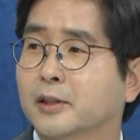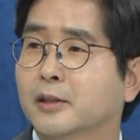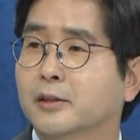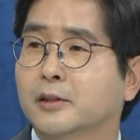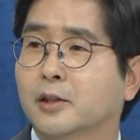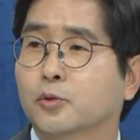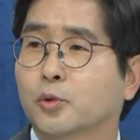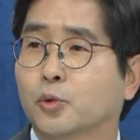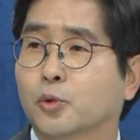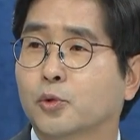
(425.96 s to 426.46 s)
네. 이제
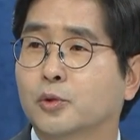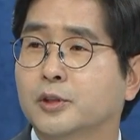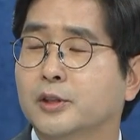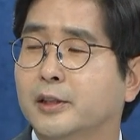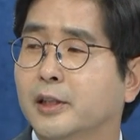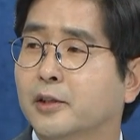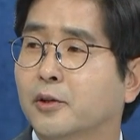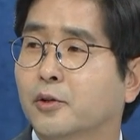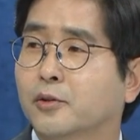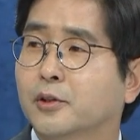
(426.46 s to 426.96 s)

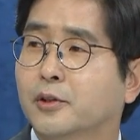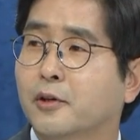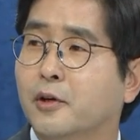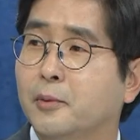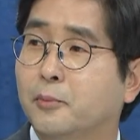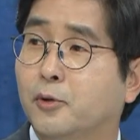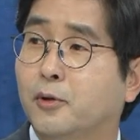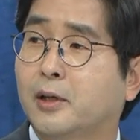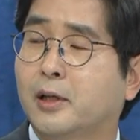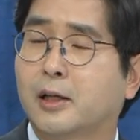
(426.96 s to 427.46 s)
노동시장이 어떻게
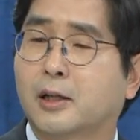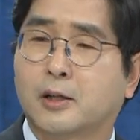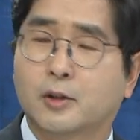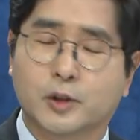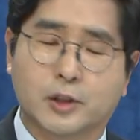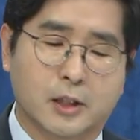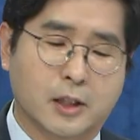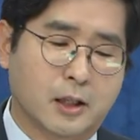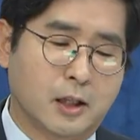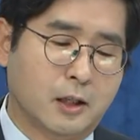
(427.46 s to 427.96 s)
회복할
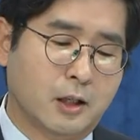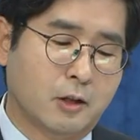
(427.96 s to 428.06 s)
것인가가